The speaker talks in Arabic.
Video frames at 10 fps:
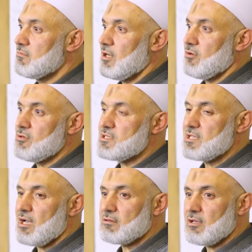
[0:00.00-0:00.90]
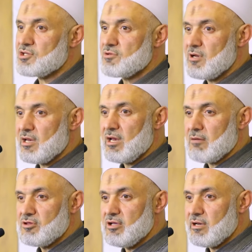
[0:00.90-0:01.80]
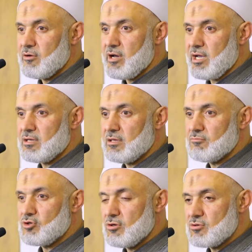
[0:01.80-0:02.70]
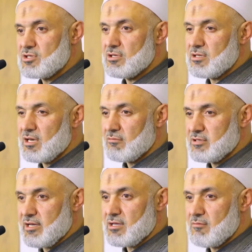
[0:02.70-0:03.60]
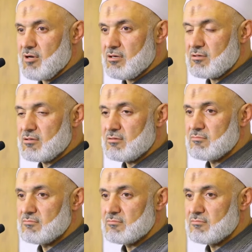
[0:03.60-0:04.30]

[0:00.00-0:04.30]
معقول الساعة 12 بالليل عم تدق لواحد عم تقول له اشتقت لك بدي أحكي معك